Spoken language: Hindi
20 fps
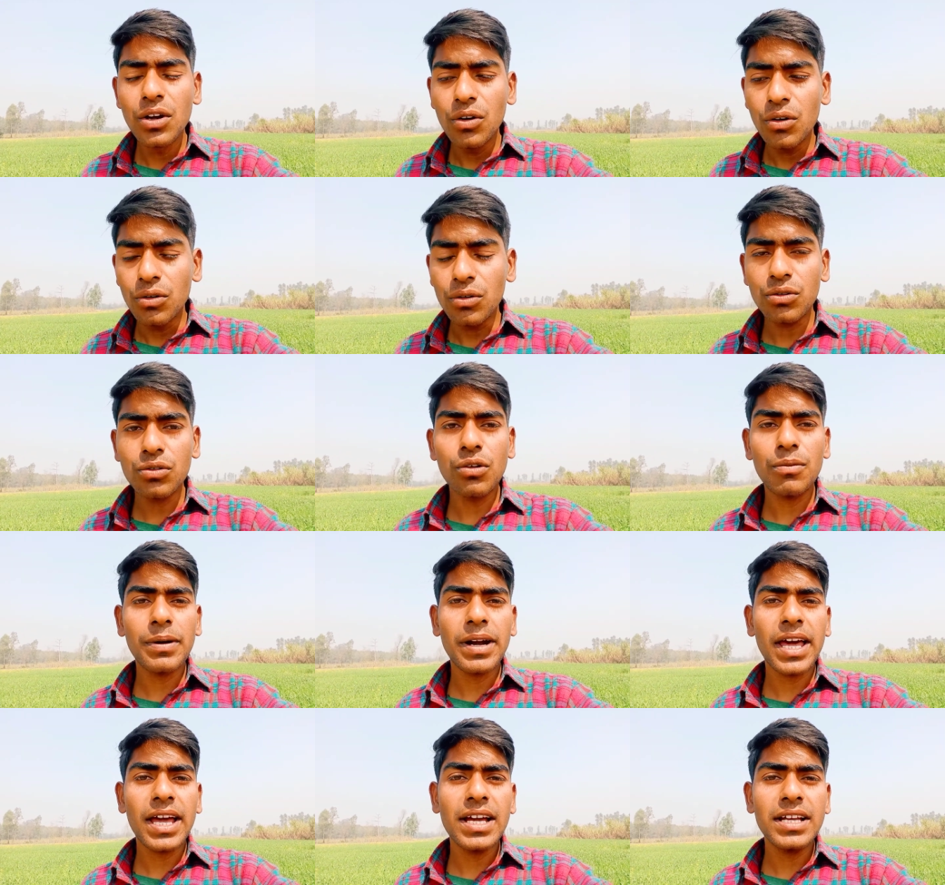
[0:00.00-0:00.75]
उनको
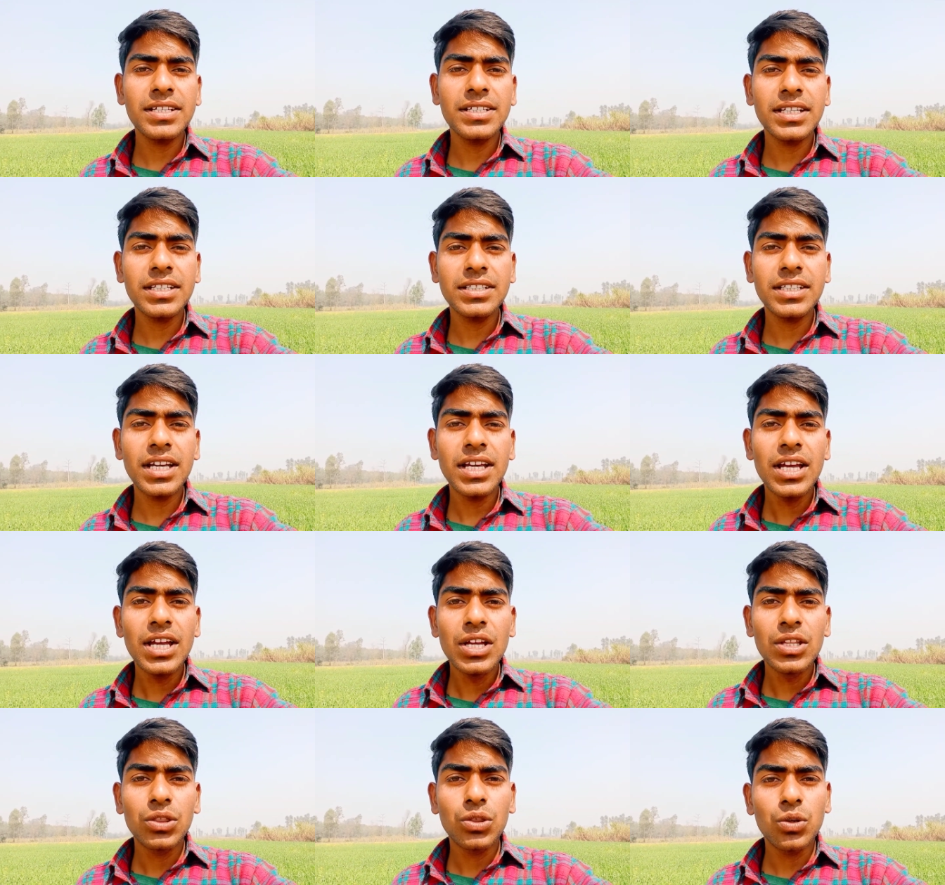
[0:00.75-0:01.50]
पढ़ाएँ अच्छे से
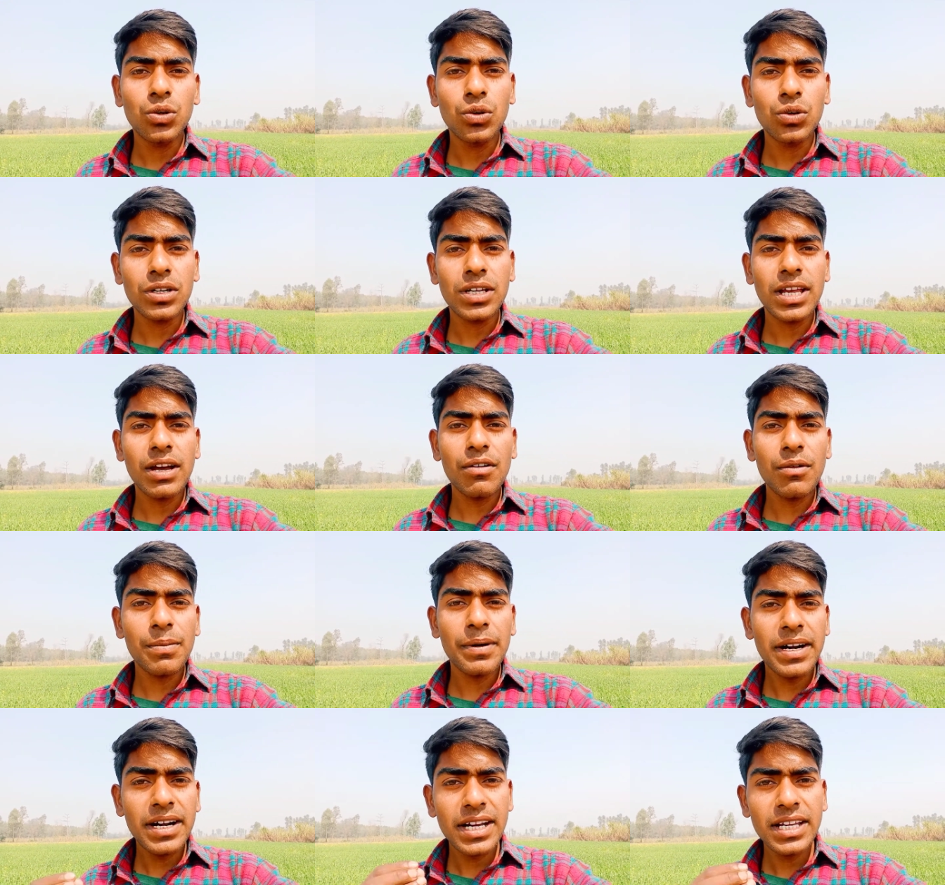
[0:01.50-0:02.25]
तो क्या वो
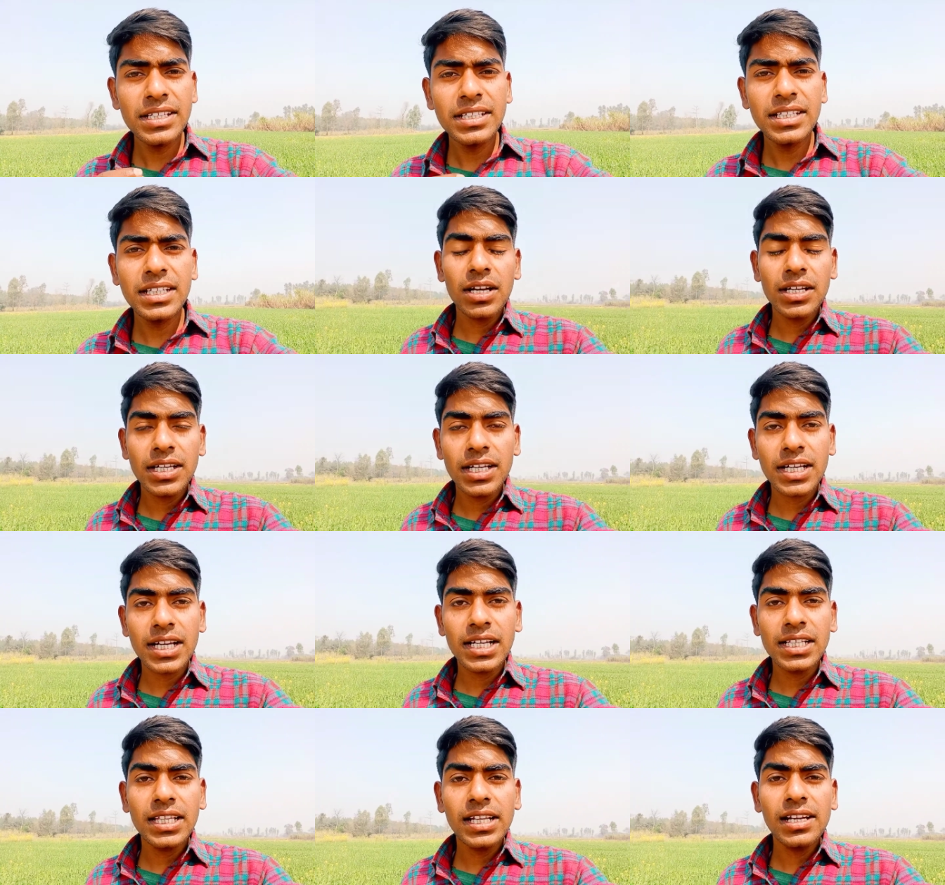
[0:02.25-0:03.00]
पढ़ नहीं सकते
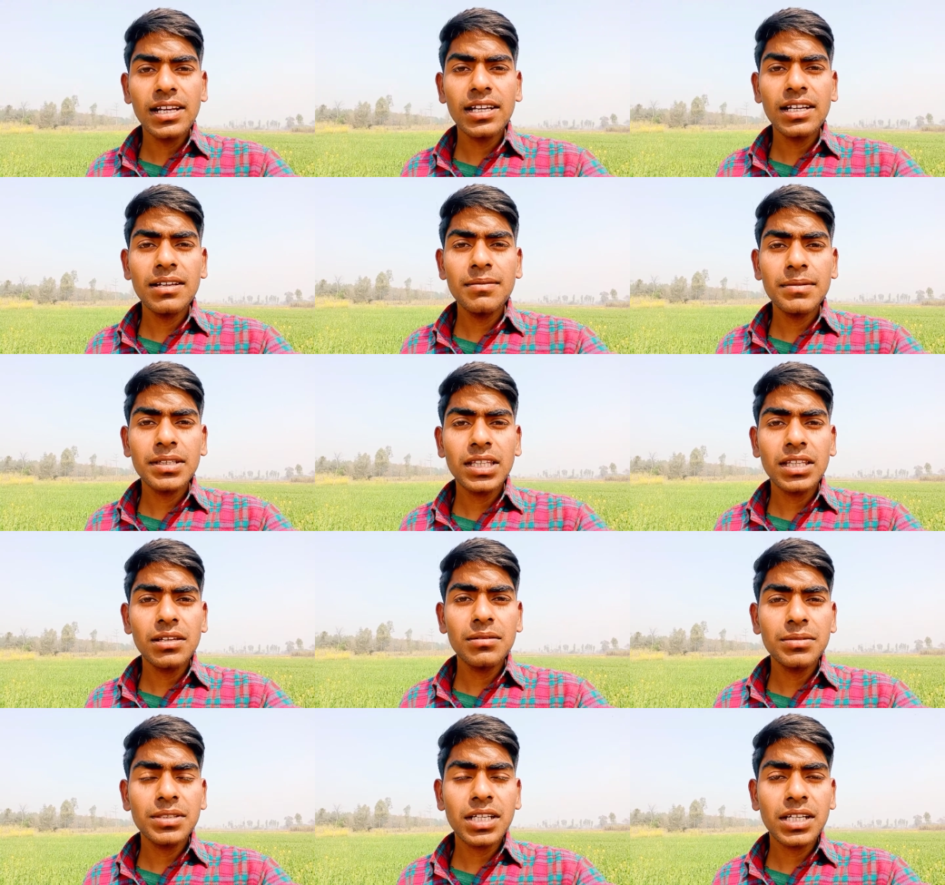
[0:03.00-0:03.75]
कहते हैं ना कि
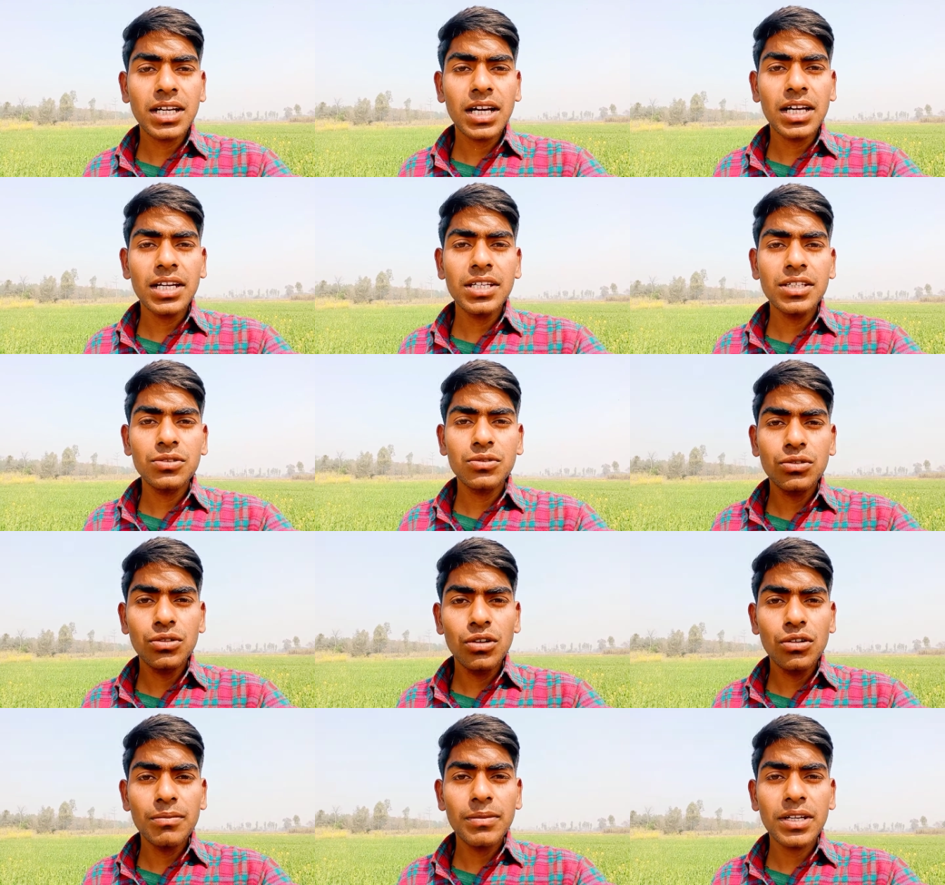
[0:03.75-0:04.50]
मतलब सरकारी
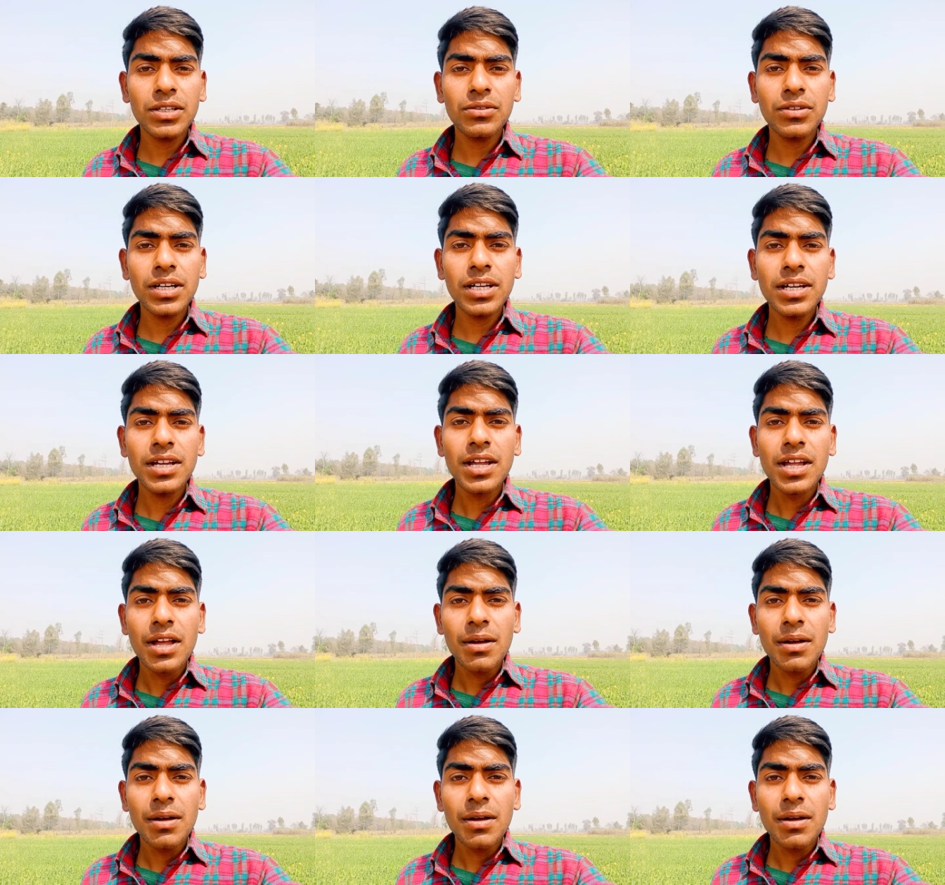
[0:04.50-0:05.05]
स्कूलों में जो है